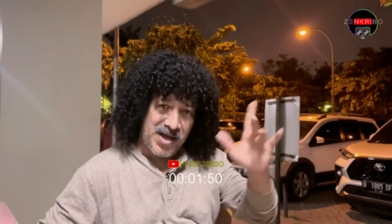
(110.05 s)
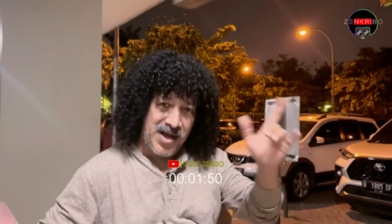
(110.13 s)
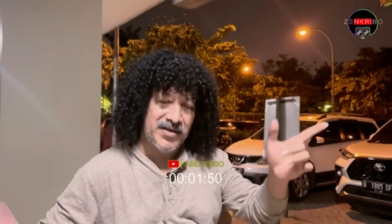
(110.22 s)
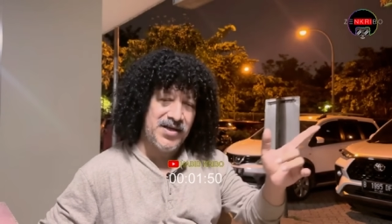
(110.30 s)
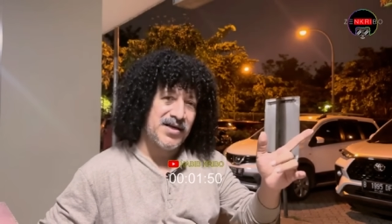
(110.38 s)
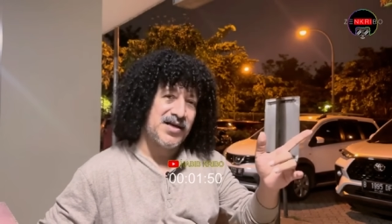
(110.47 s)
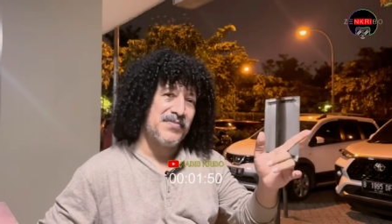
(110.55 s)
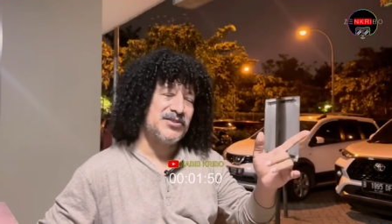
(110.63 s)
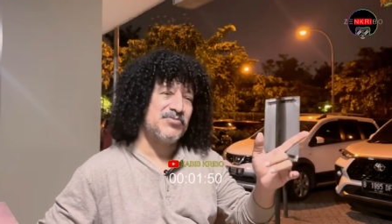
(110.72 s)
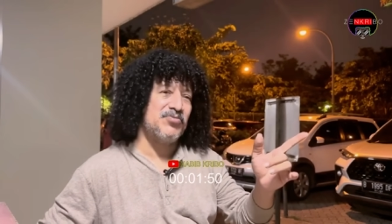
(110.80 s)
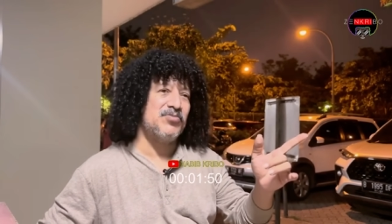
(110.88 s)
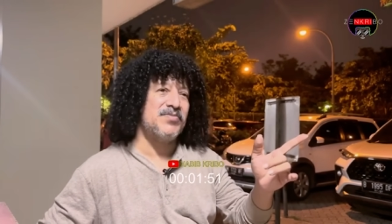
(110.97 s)
Ada agama
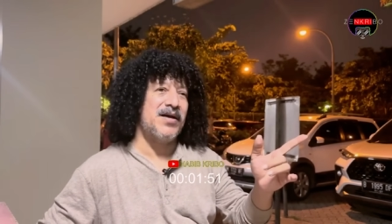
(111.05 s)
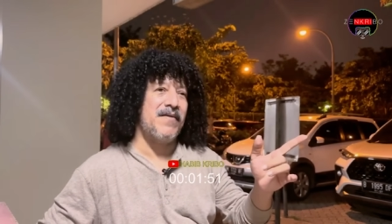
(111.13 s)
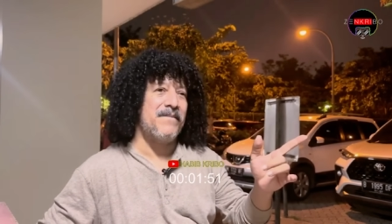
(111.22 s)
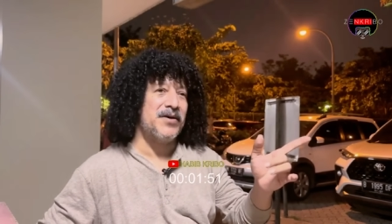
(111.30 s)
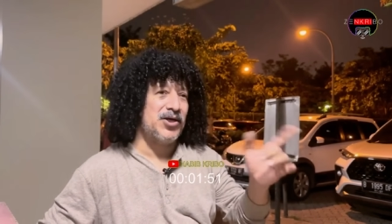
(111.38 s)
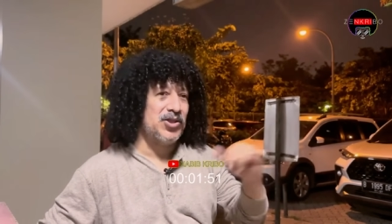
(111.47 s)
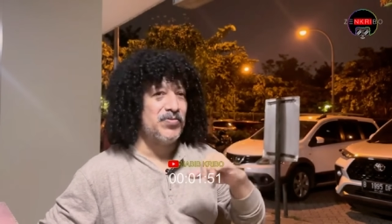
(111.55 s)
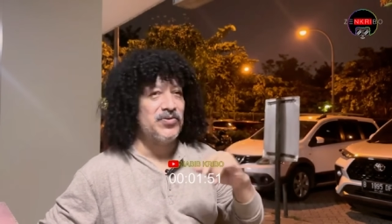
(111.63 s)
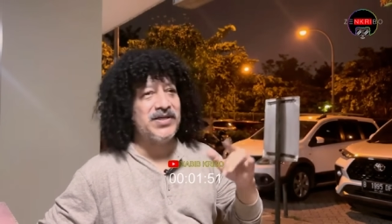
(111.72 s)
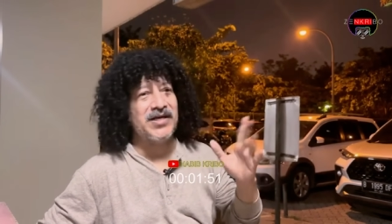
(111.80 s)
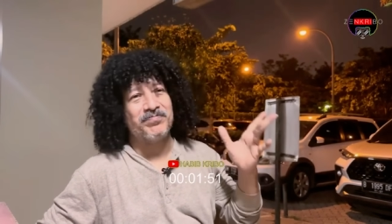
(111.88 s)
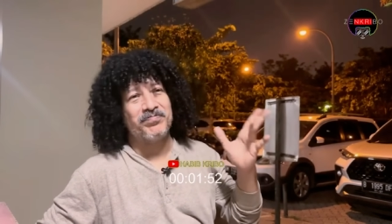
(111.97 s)
sebelumnya. Begitupun
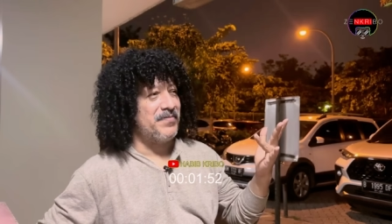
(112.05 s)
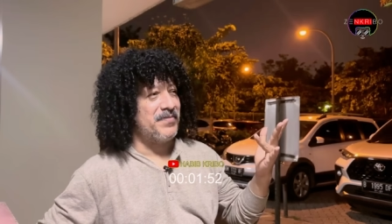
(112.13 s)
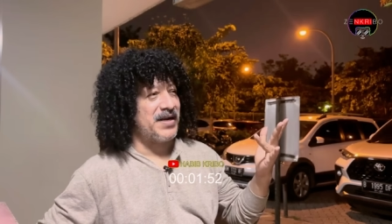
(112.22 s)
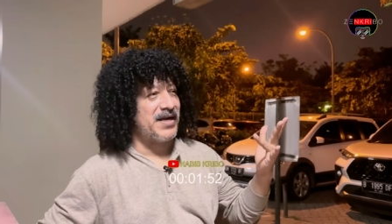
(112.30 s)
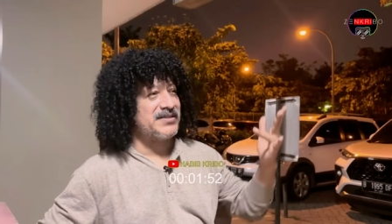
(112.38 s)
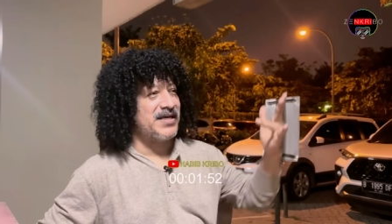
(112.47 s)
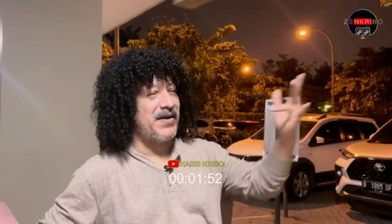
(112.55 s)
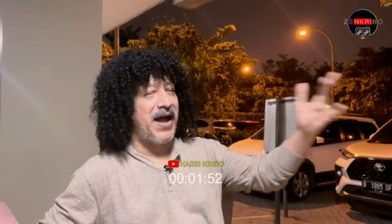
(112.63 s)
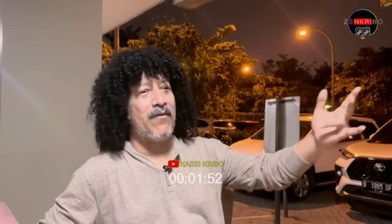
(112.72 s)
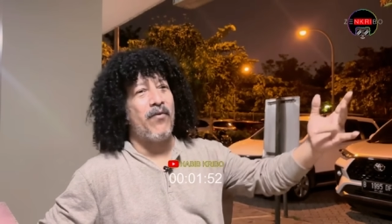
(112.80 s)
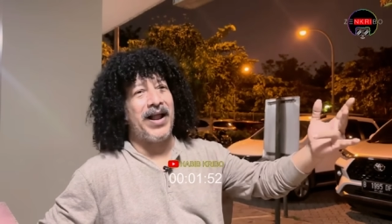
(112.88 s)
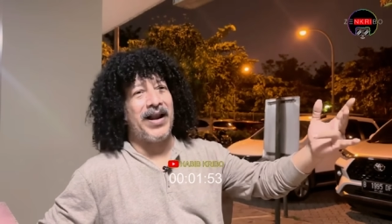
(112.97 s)
yang merasa
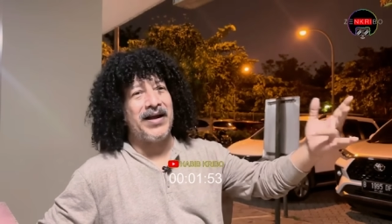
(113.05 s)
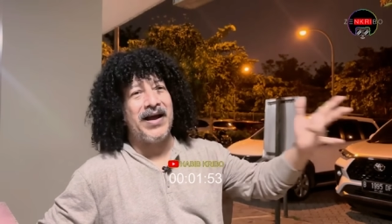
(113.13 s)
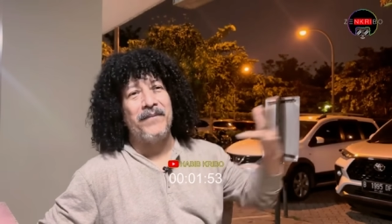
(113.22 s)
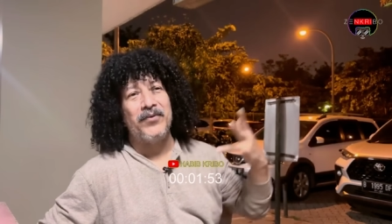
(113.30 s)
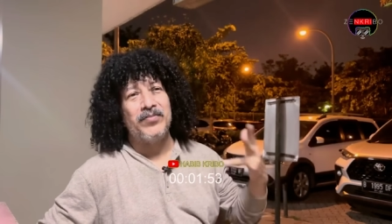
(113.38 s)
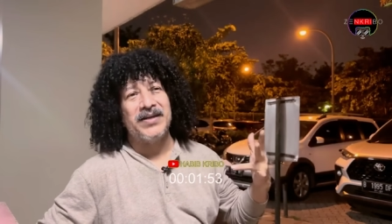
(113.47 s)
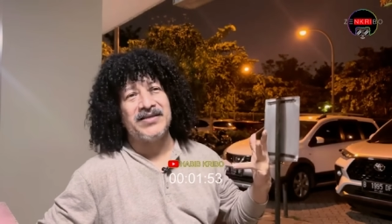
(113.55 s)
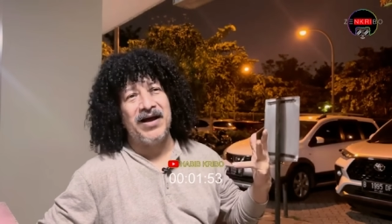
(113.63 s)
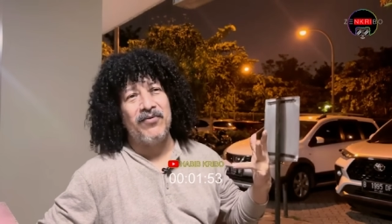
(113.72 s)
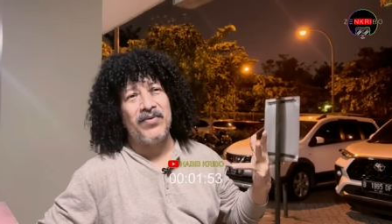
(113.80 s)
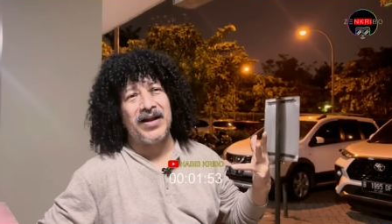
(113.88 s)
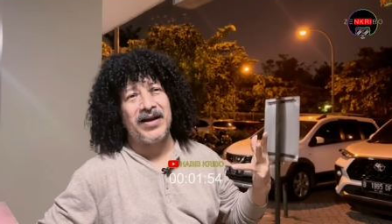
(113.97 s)
awal nggak perlu masa
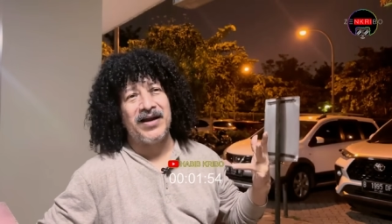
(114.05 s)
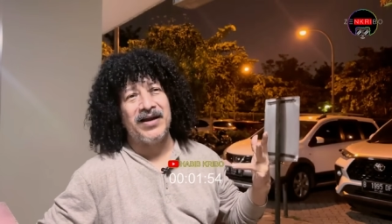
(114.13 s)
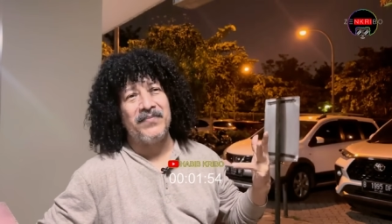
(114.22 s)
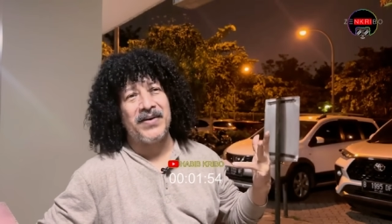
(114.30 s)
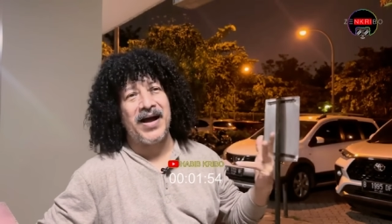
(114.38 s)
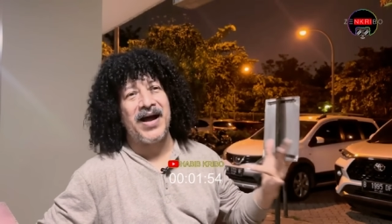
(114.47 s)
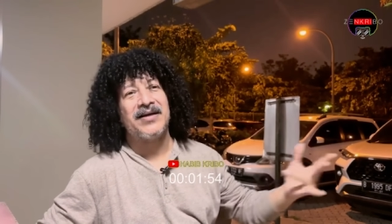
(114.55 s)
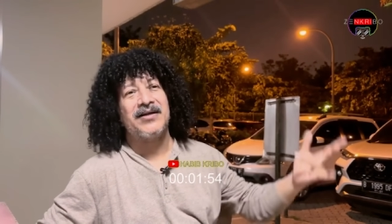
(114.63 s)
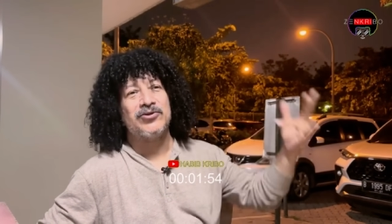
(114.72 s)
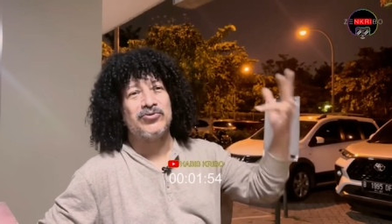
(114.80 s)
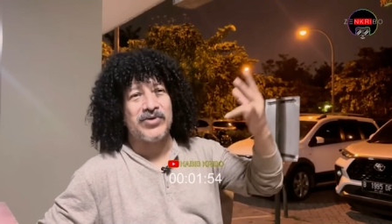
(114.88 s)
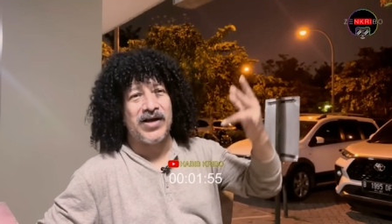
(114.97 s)
awal karena apa? Ada
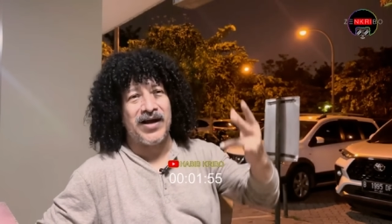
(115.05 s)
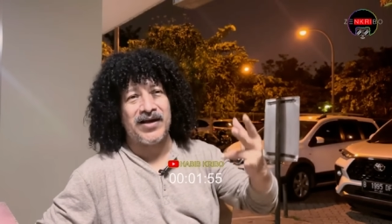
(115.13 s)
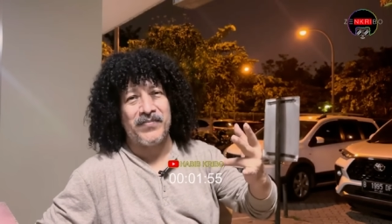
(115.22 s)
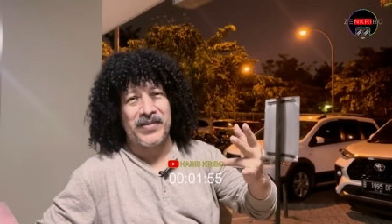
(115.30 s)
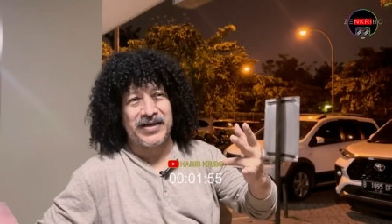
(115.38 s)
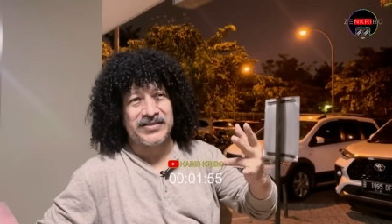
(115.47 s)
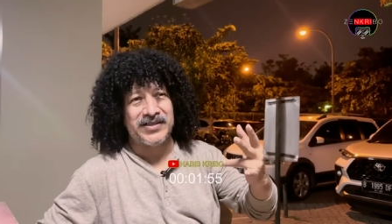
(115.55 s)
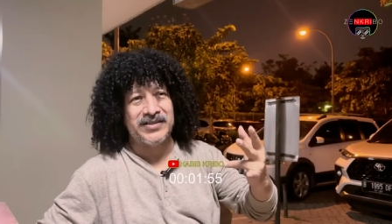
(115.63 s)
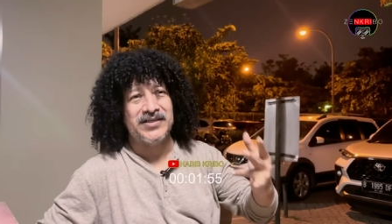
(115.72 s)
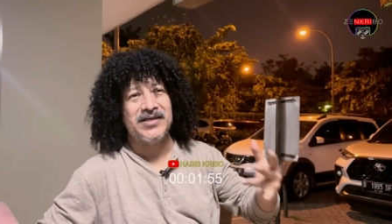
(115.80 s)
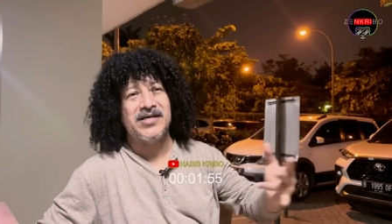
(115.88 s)
juga agama Kristen,